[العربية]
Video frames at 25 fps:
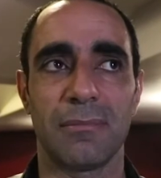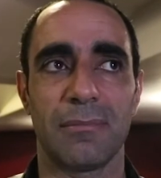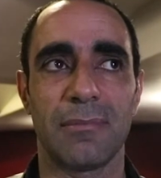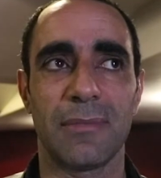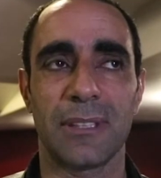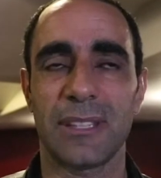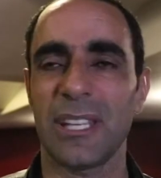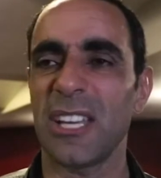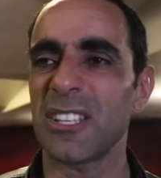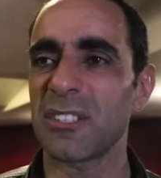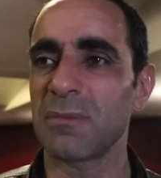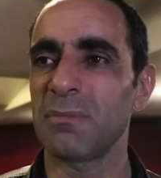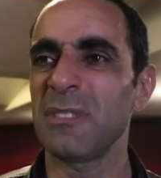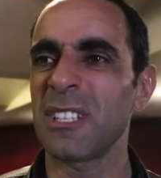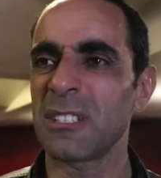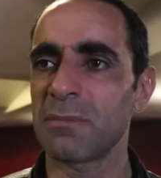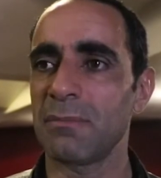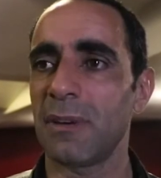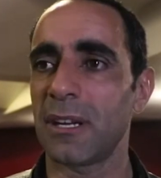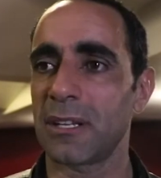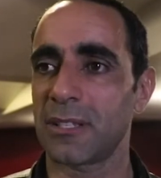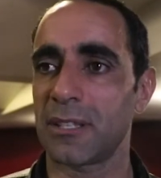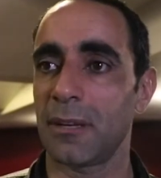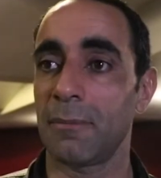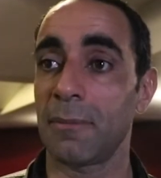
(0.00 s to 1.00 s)
ما تعجبنيش
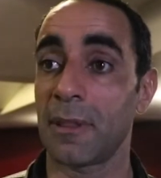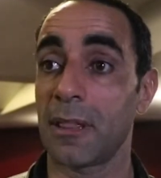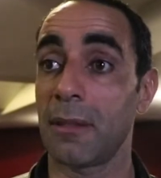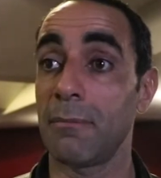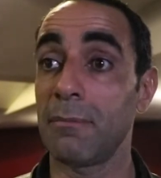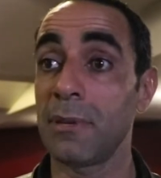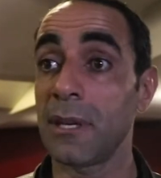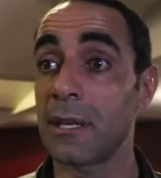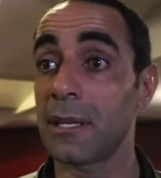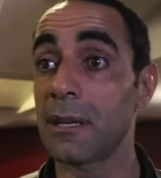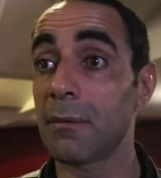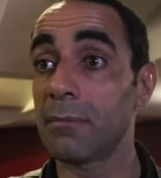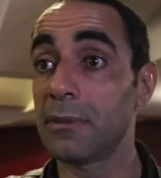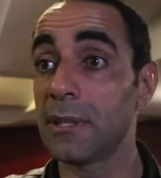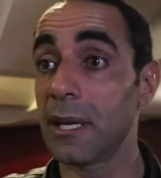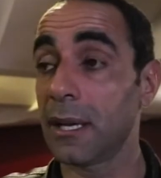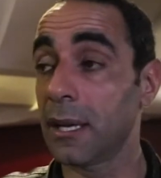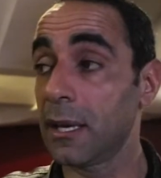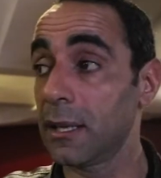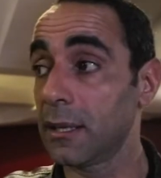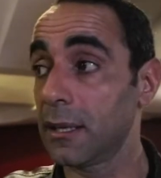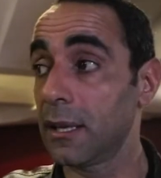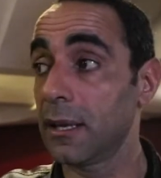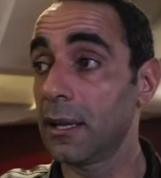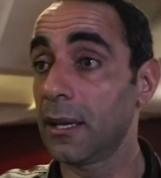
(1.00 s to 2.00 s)
برشا ماذا بيا
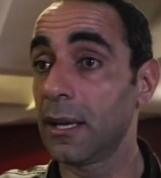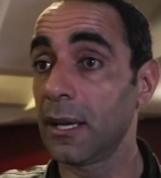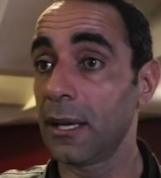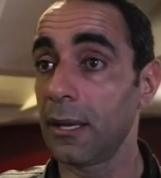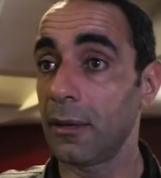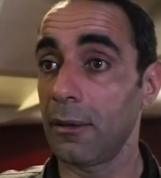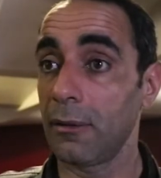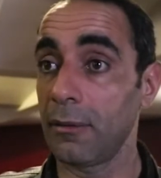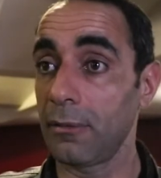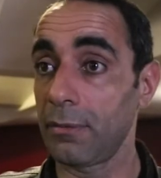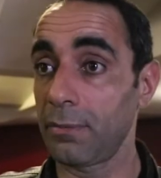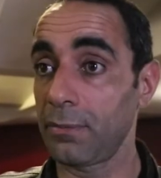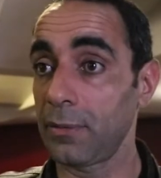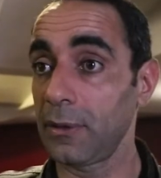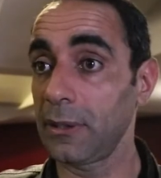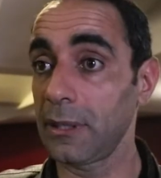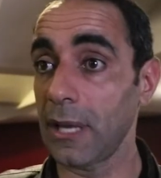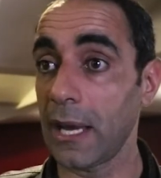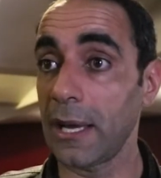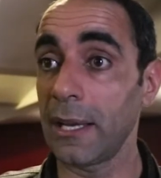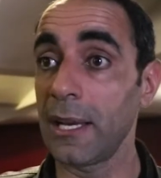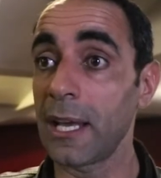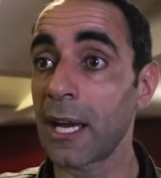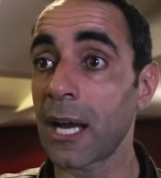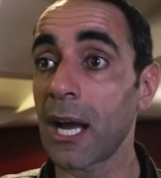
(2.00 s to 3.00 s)
نبدا انا في
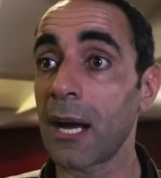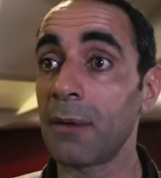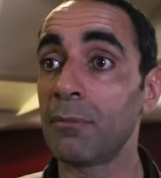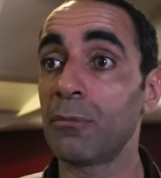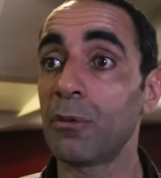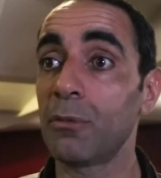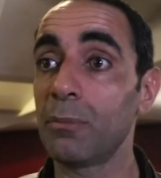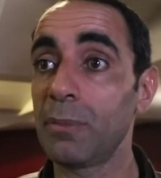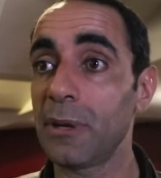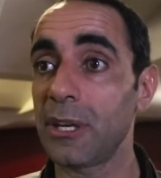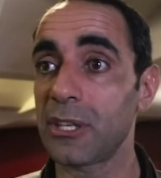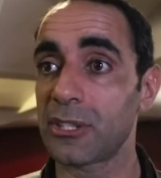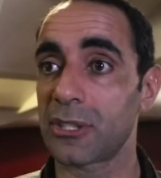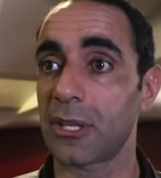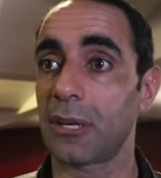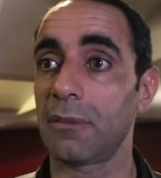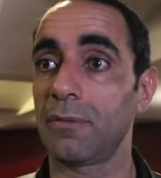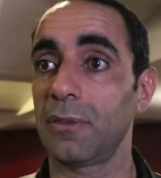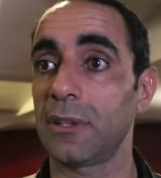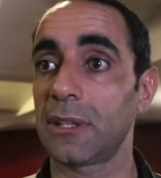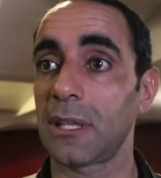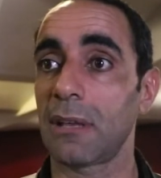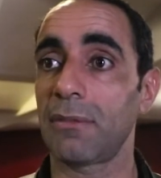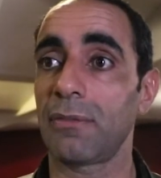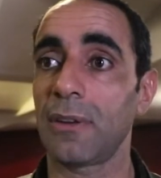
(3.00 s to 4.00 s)
علاقه مباشره
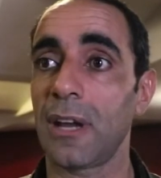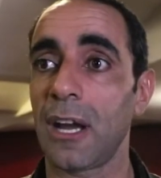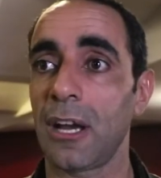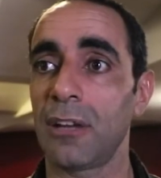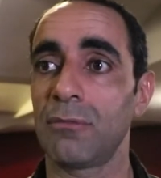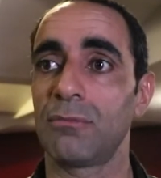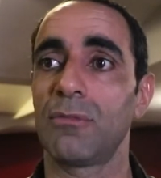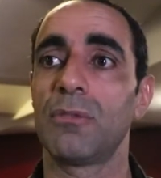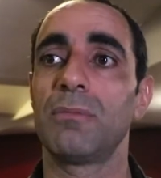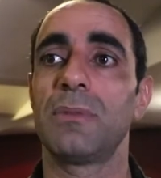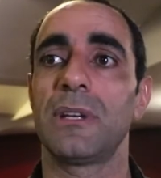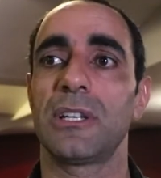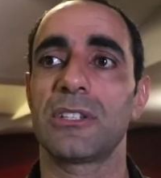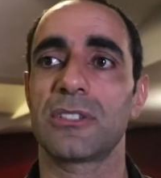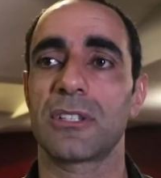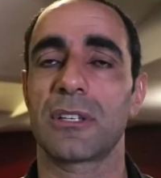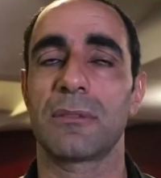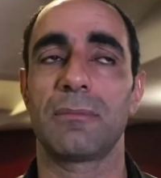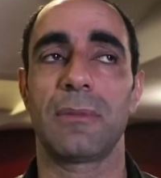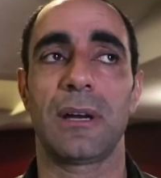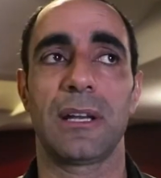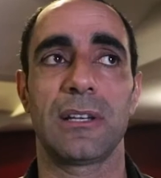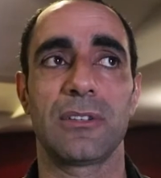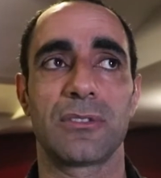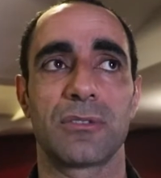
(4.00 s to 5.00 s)
في تفاعل مباشر
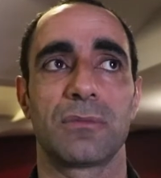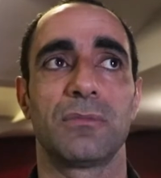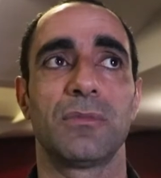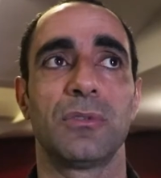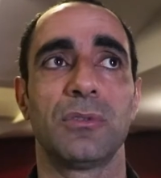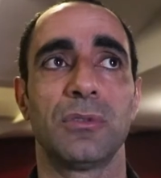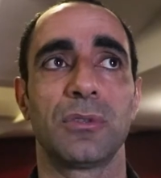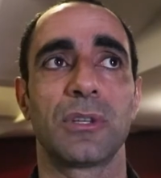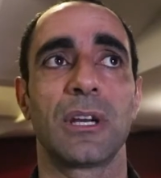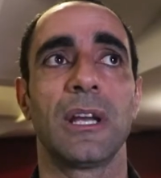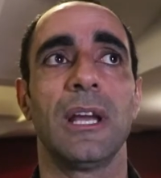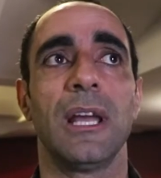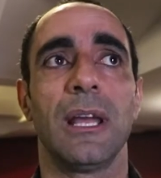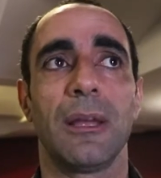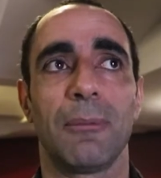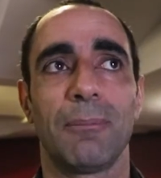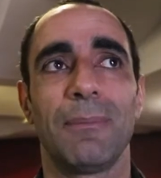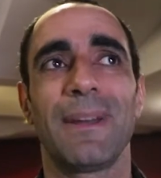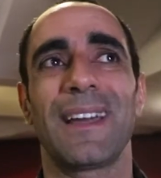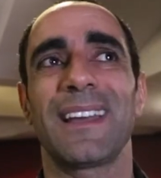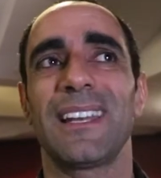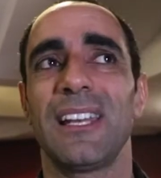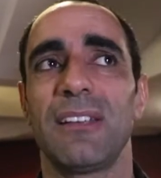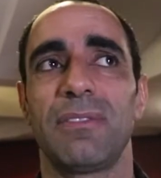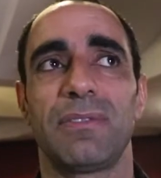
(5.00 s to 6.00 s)
مع الجمهور
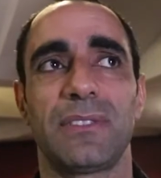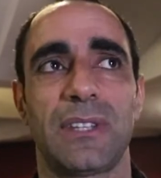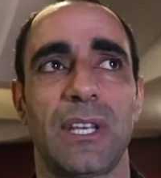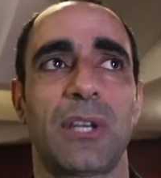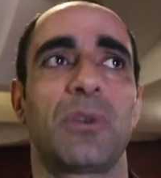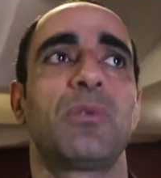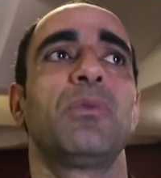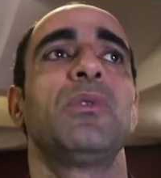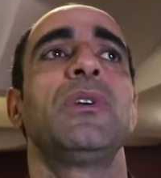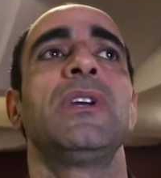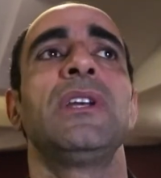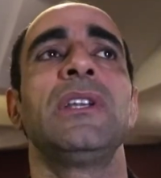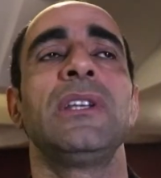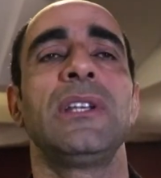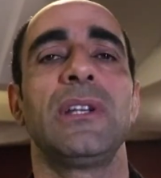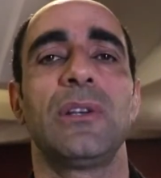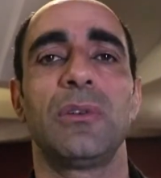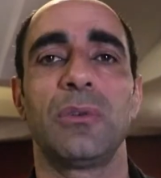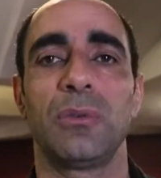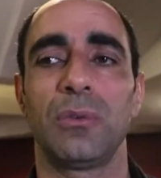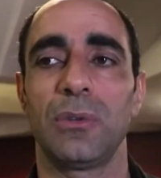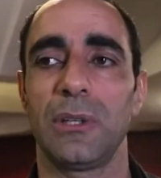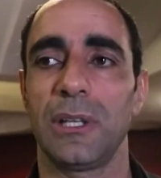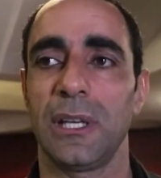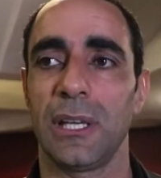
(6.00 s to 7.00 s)
بخلاف تكويني
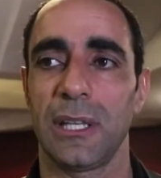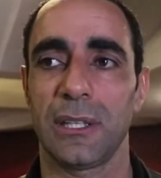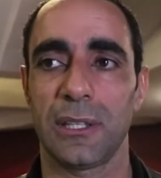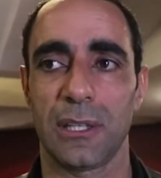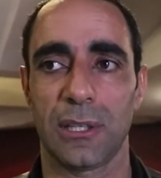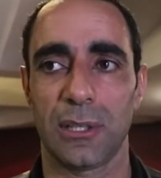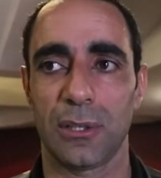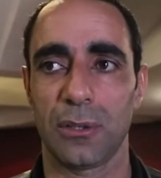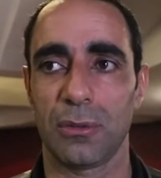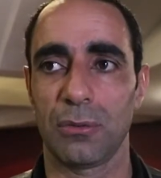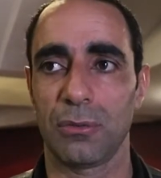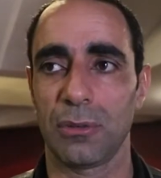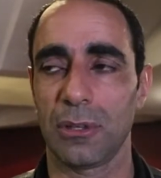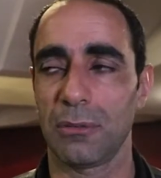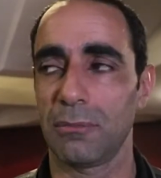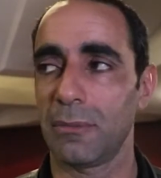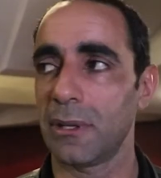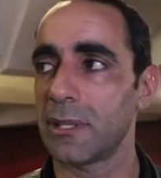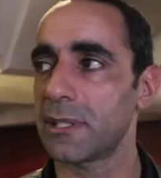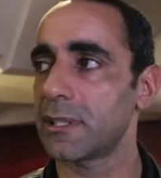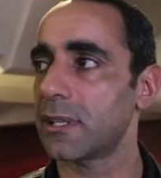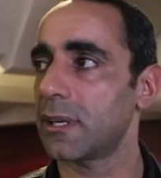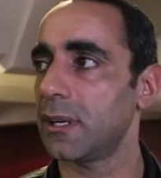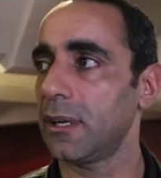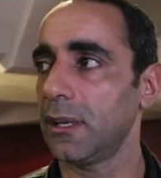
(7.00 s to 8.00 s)
الاولاني اللي هو
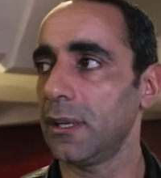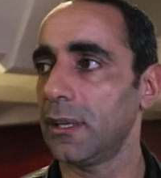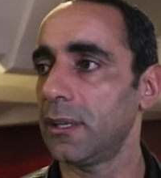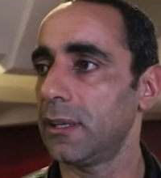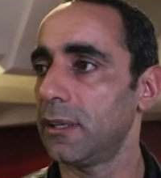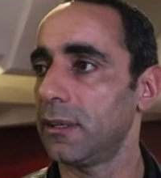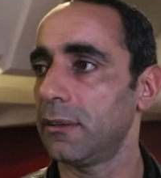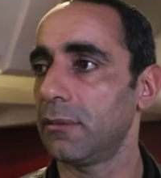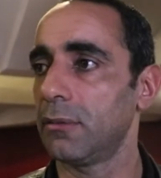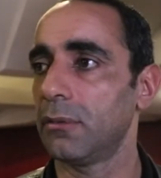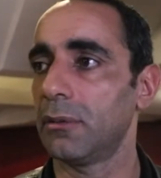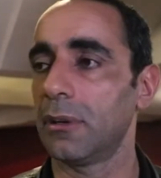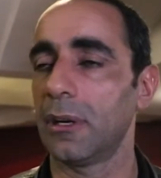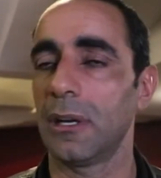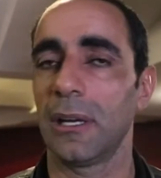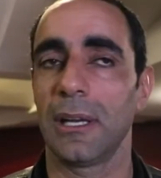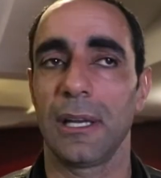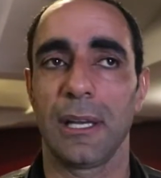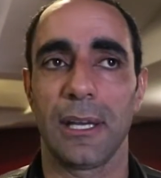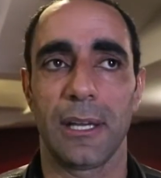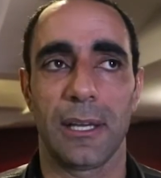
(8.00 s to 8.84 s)
المسرح اللي هو